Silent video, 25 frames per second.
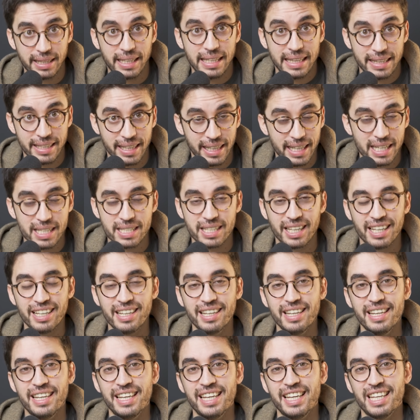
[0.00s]
que te
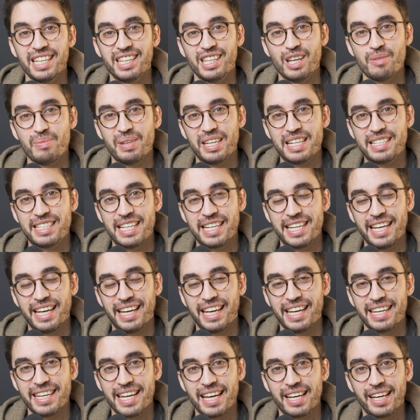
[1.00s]
interesa. También
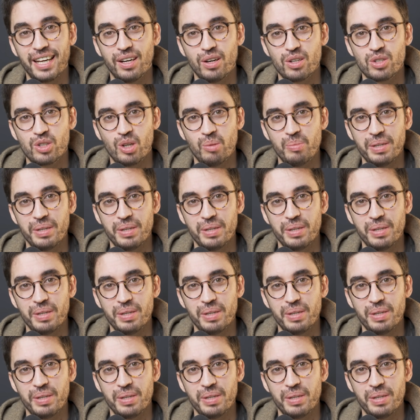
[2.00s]
estaría genial que en los